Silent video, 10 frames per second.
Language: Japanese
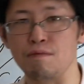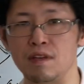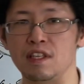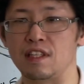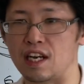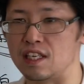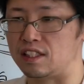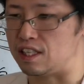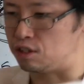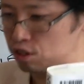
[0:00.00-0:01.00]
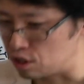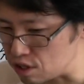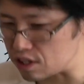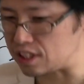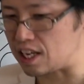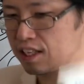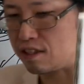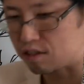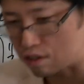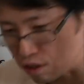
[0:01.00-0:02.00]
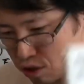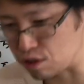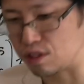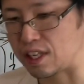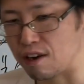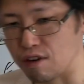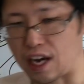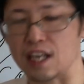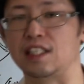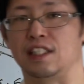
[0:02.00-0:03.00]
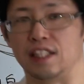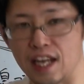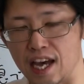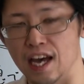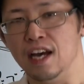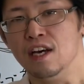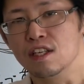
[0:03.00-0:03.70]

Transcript: 民に対して重税につく重税を課して、